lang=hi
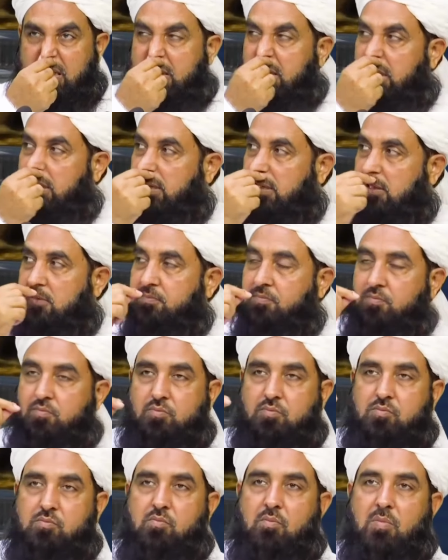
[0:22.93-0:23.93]
ये
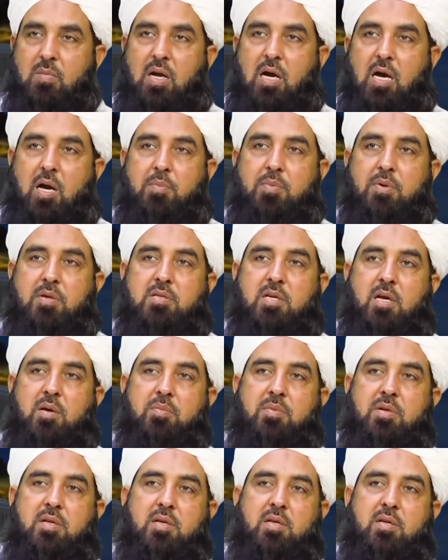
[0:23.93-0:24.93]
आपके
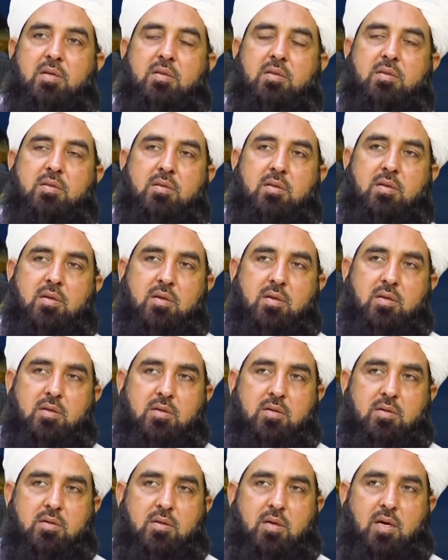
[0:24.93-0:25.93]
सामने
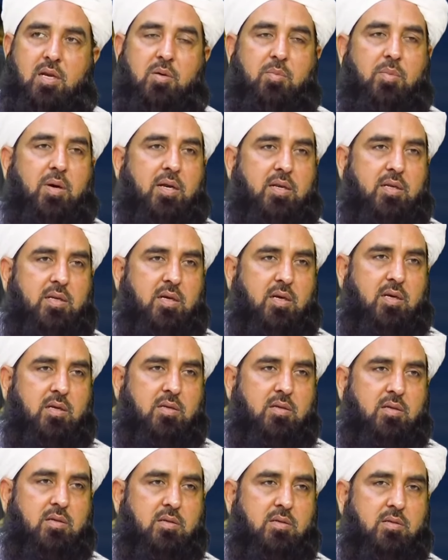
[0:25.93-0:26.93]
अलमारी है
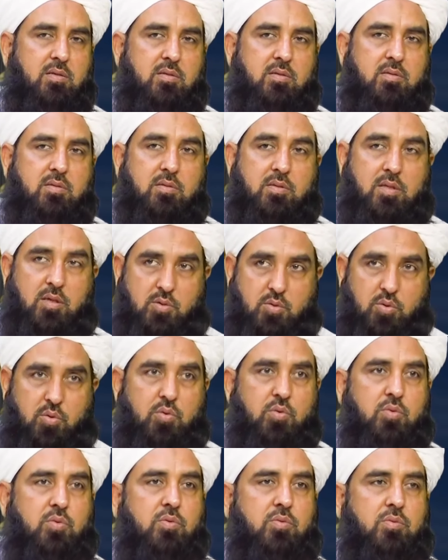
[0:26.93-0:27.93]
देखो
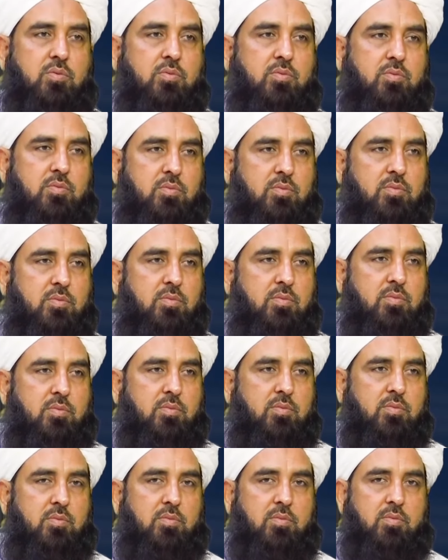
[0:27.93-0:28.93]

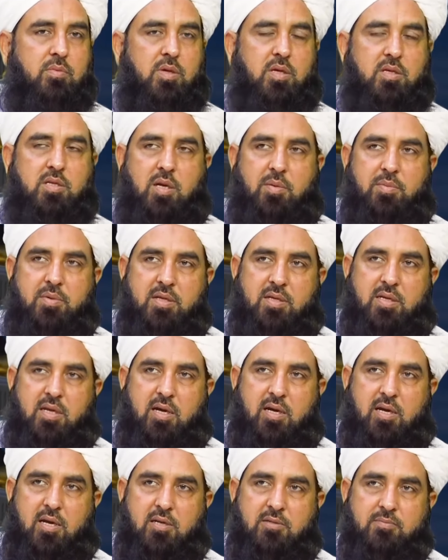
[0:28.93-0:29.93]
ये सामने
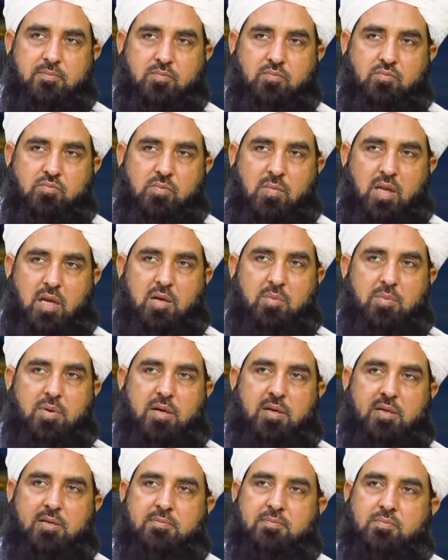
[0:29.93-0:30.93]
क्या है
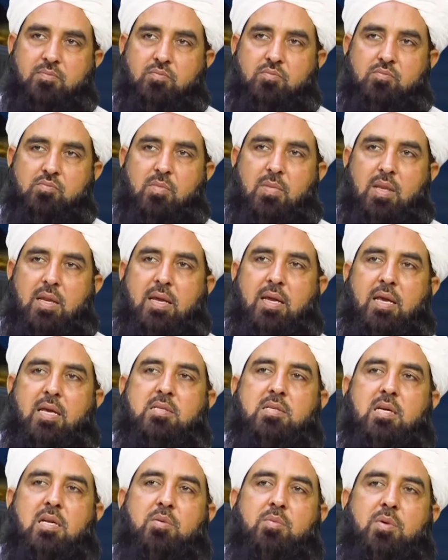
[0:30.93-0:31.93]
अलमारी
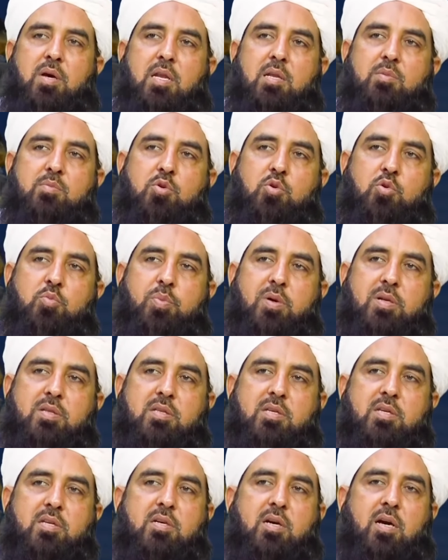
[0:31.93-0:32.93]
इस अलमारी में ऊपर
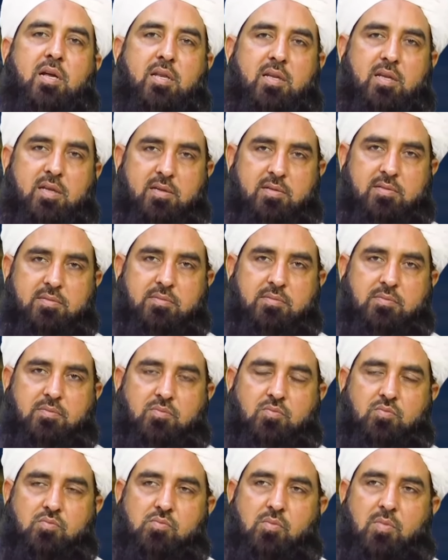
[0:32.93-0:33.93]
तीन खाने
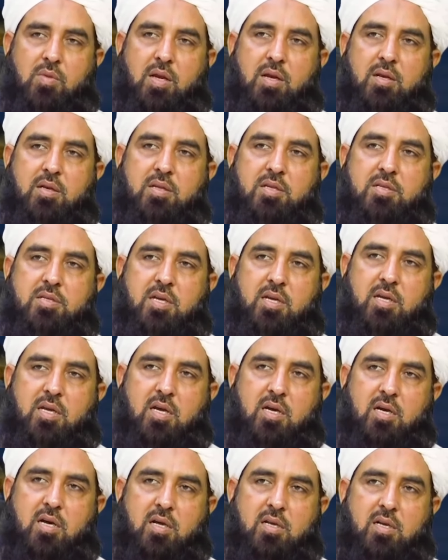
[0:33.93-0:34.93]
हैं नीचे
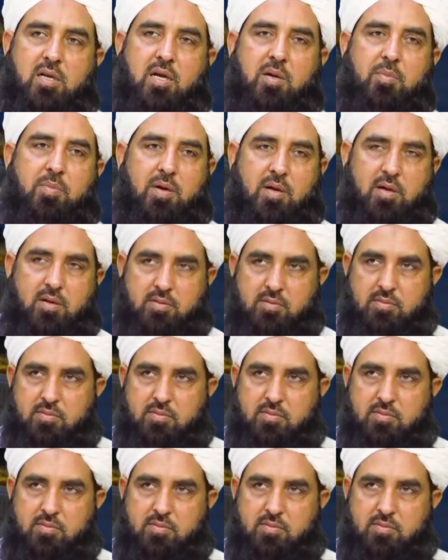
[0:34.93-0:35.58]
एक खाना है बड़ा